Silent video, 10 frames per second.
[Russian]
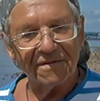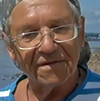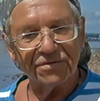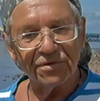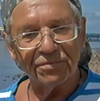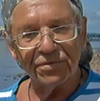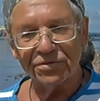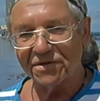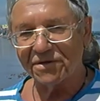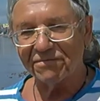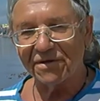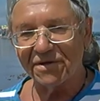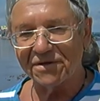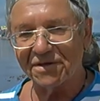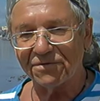которые получат
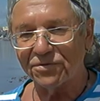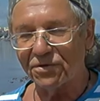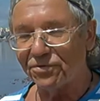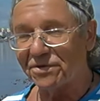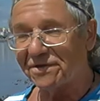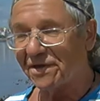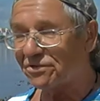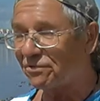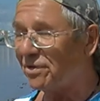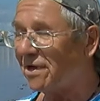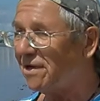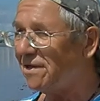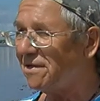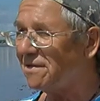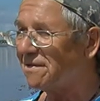инвалидность, или вот люди старшего
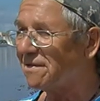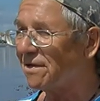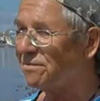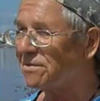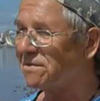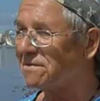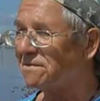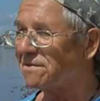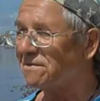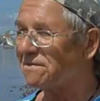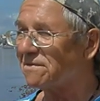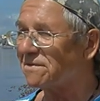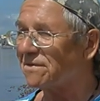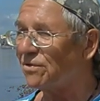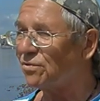поколения, как мы
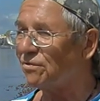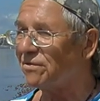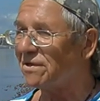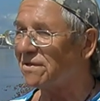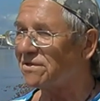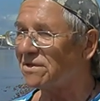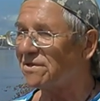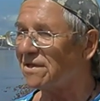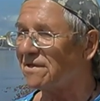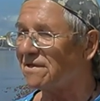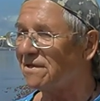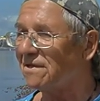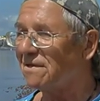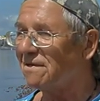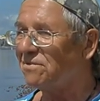золотой век, 60,
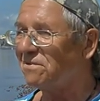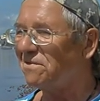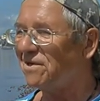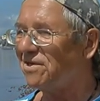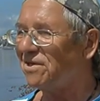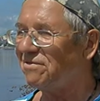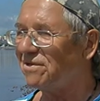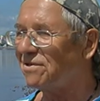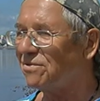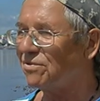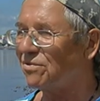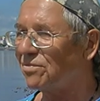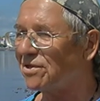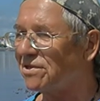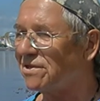ну, ленивый такой
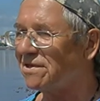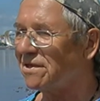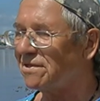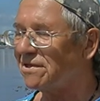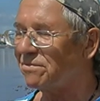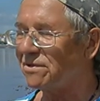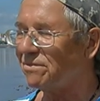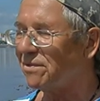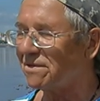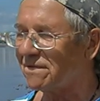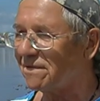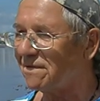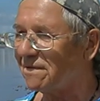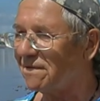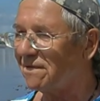образ жизни, они сами себя
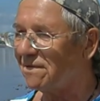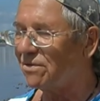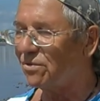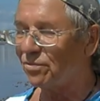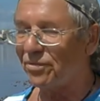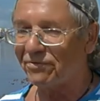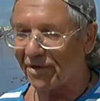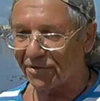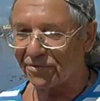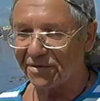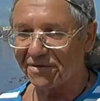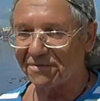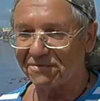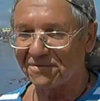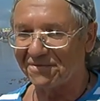убивают, это